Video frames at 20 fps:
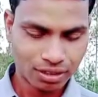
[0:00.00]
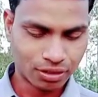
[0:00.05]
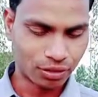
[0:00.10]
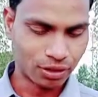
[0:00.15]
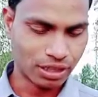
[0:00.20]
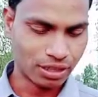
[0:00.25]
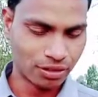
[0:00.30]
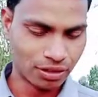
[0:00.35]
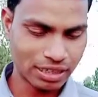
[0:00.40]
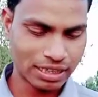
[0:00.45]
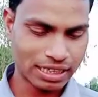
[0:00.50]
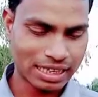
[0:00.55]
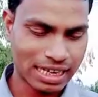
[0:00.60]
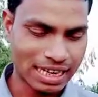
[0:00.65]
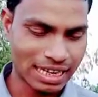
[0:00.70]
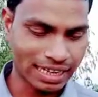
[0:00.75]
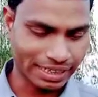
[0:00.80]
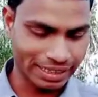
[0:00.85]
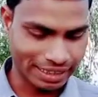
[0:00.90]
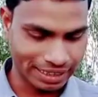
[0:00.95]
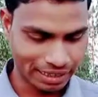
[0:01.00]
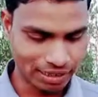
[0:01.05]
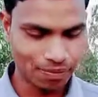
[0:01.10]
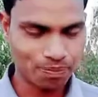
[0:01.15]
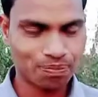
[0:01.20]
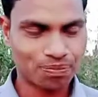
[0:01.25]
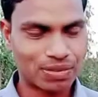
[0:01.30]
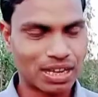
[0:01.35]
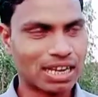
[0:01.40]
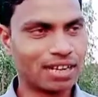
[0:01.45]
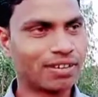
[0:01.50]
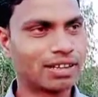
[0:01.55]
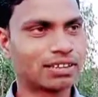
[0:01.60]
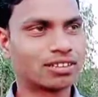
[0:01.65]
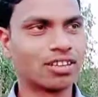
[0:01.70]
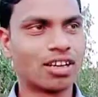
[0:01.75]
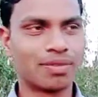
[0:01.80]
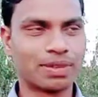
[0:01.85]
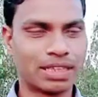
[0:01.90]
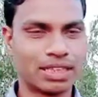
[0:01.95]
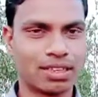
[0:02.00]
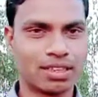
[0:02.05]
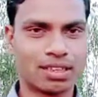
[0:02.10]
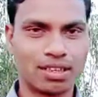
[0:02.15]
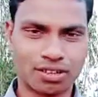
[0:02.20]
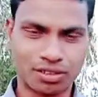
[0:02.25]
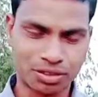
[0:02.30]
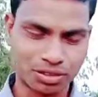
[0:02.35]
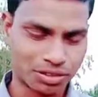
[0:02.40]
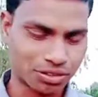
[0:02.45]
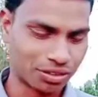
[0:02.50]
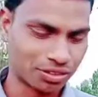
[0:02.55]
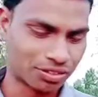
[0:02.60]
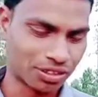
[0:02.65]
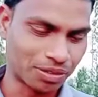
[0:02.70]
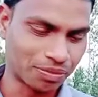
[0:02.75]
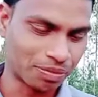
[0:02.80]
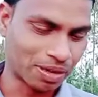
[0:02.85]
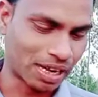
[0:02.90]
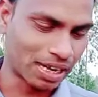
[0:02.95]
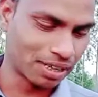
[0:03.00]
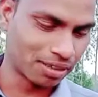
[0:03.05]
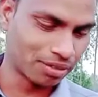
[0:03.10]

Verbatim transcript: तो इन्होंने कहा है कि पहली बात तो हमें कॉन्ग्रेचुलेसन